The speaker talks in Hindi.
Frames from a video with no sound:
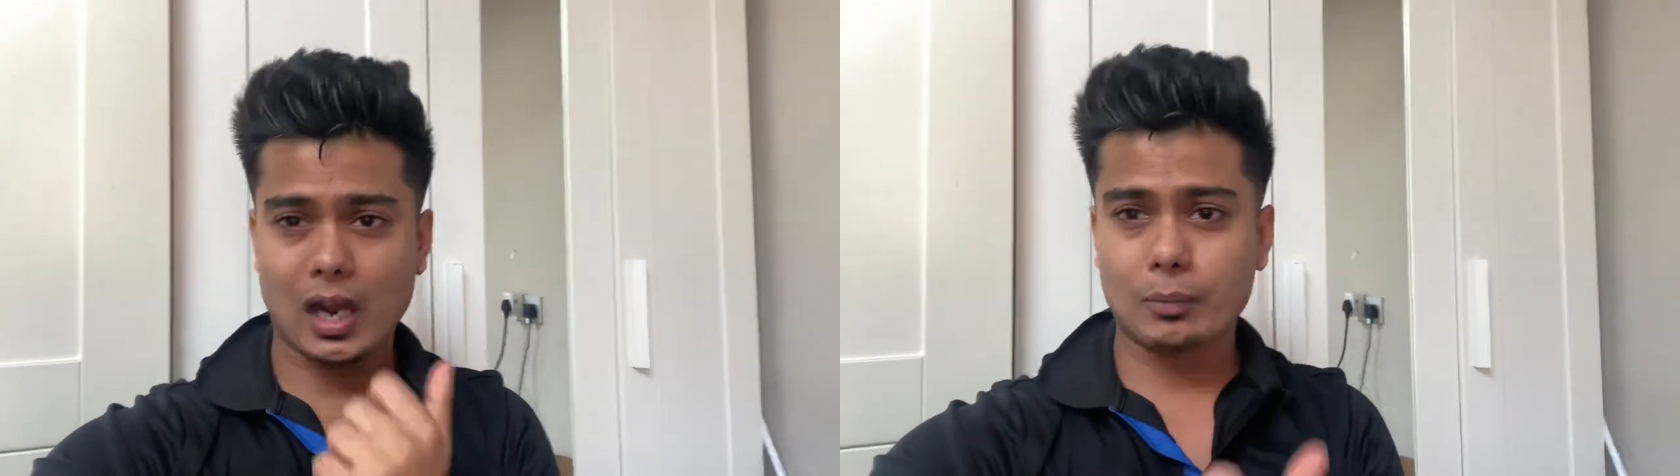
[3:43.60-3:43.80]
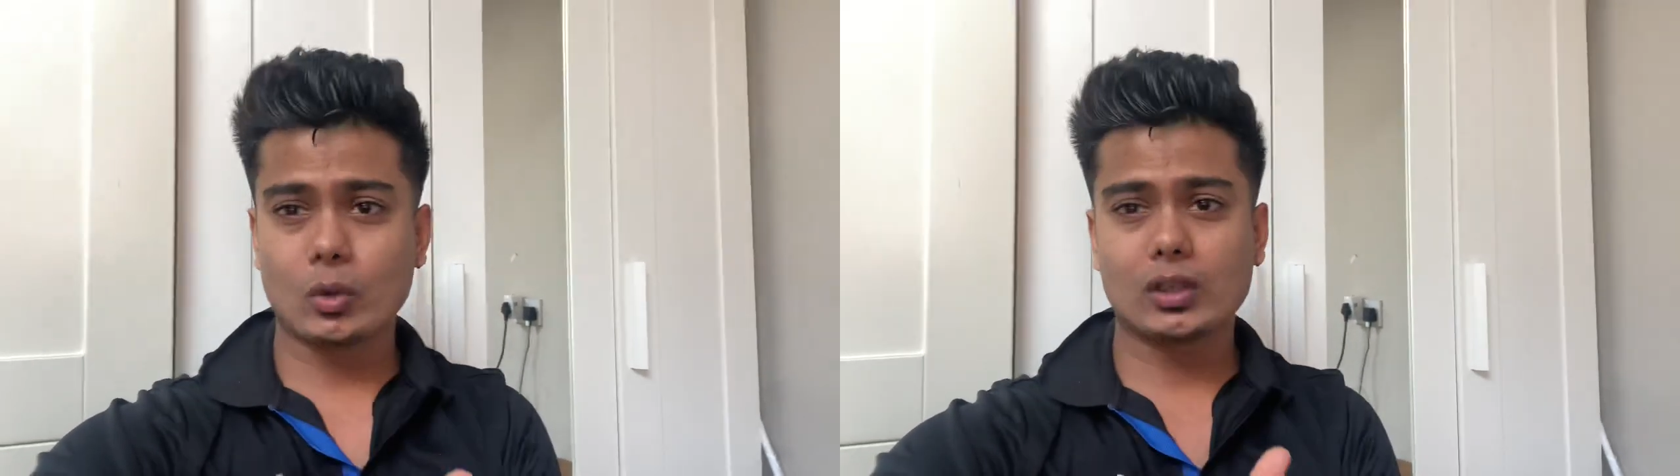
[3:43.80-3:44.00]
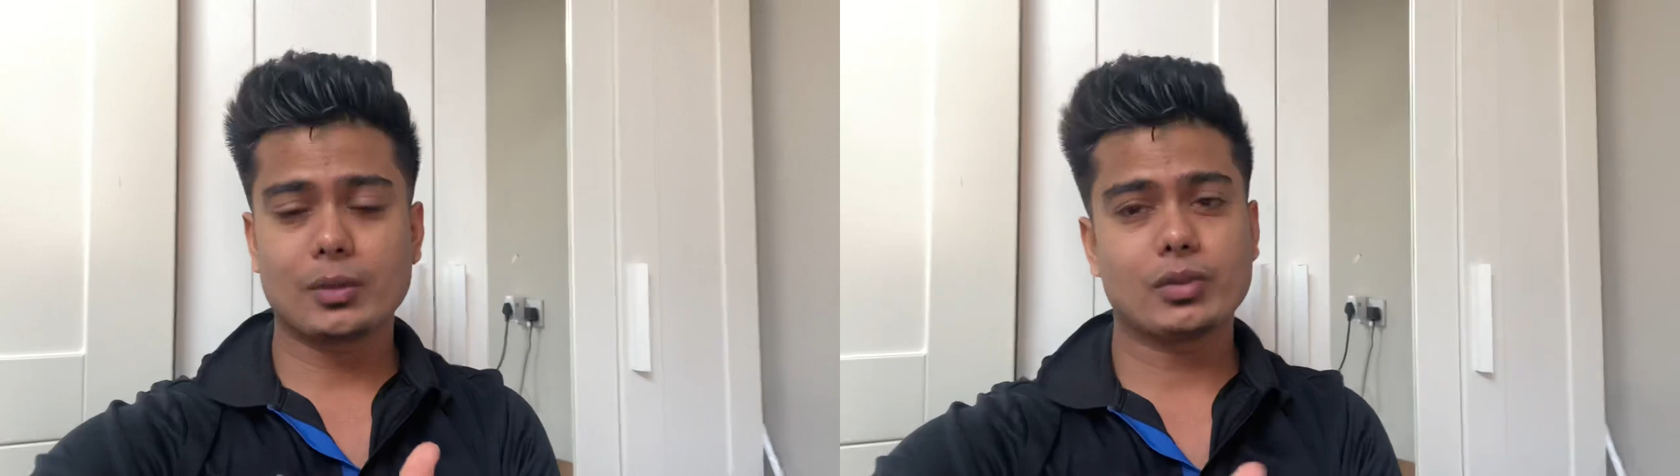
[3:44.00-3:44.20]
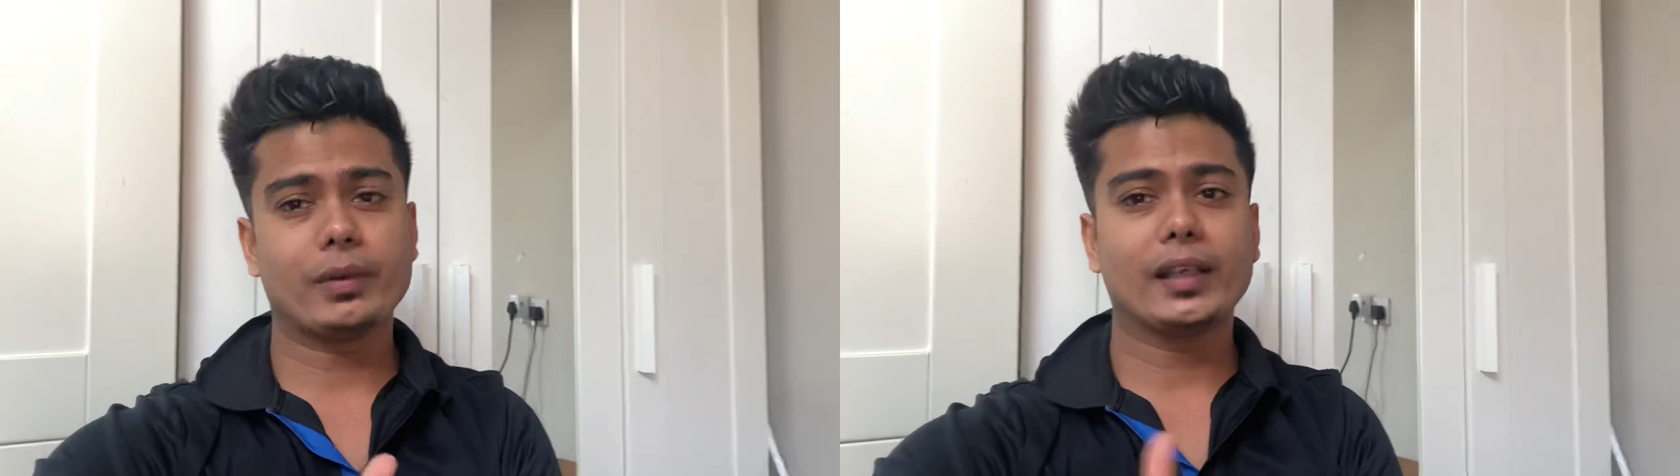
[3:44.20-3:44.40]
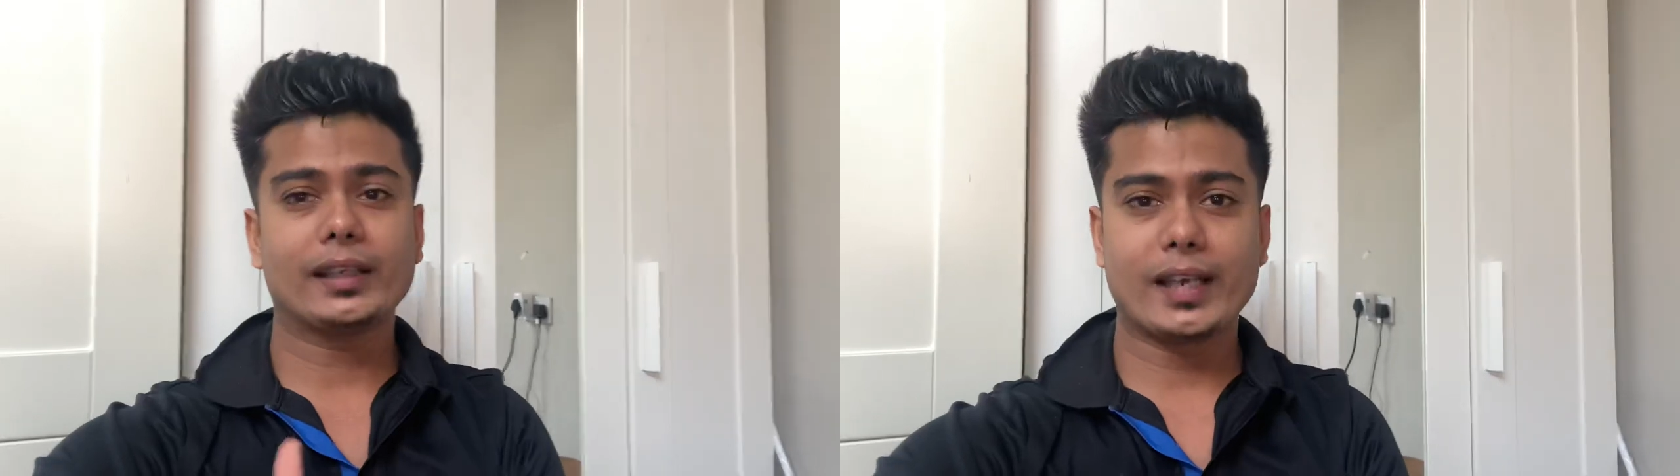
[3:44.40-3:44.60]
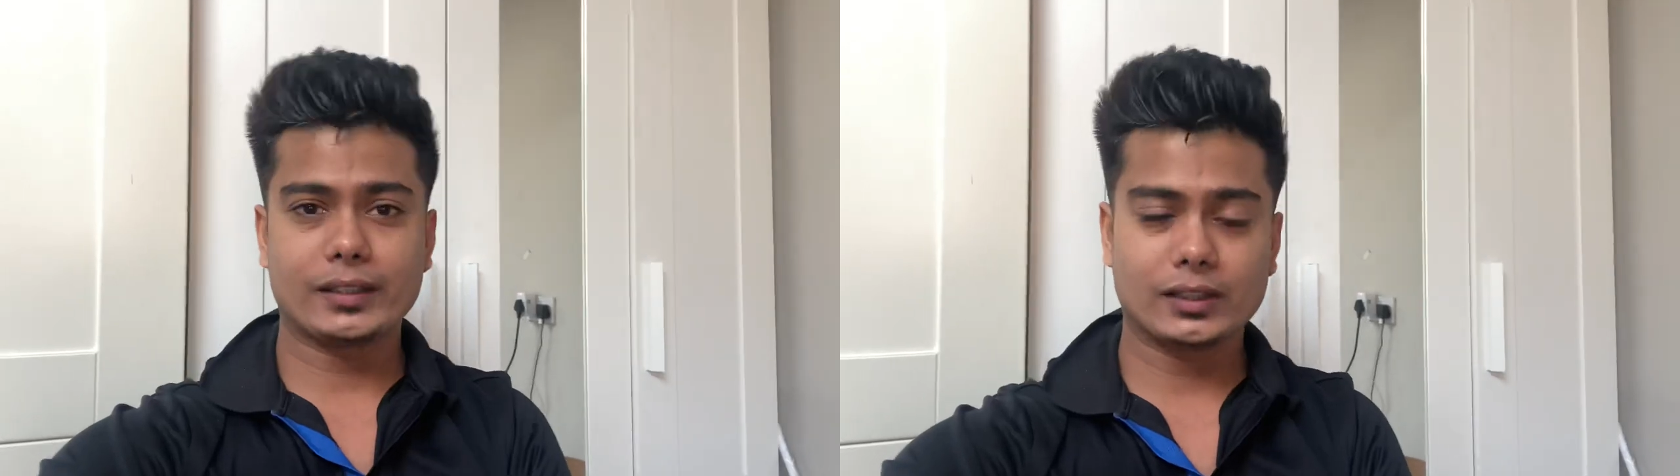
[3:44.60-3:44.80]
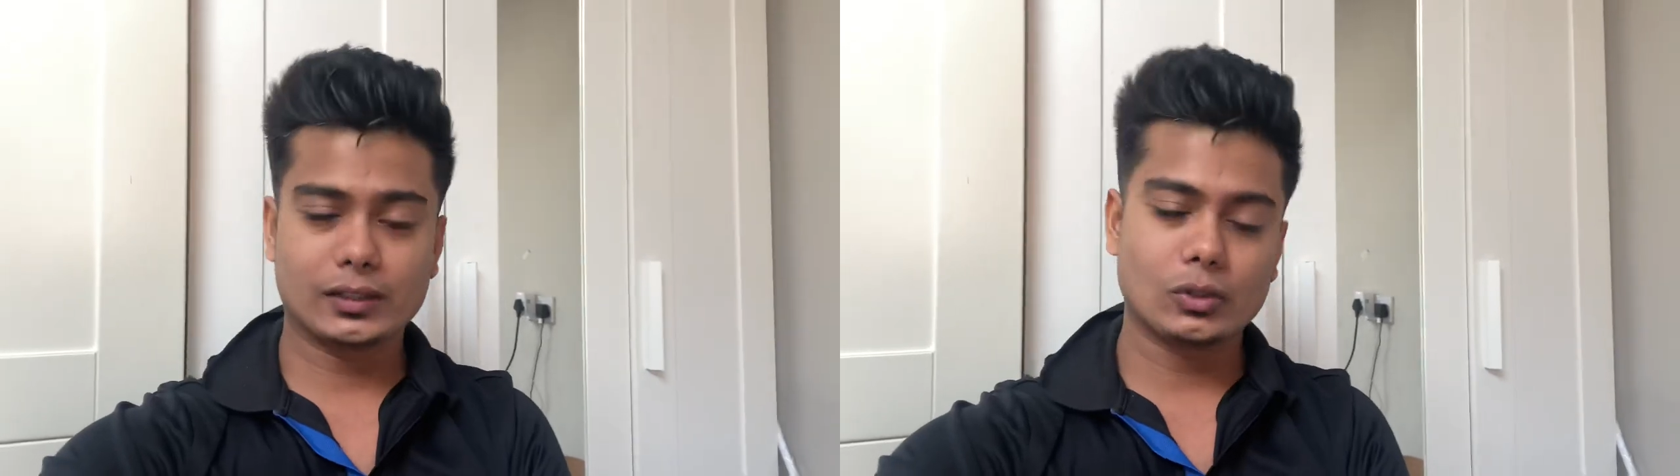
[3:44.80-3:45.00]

आपको ना सबसे पहले कैश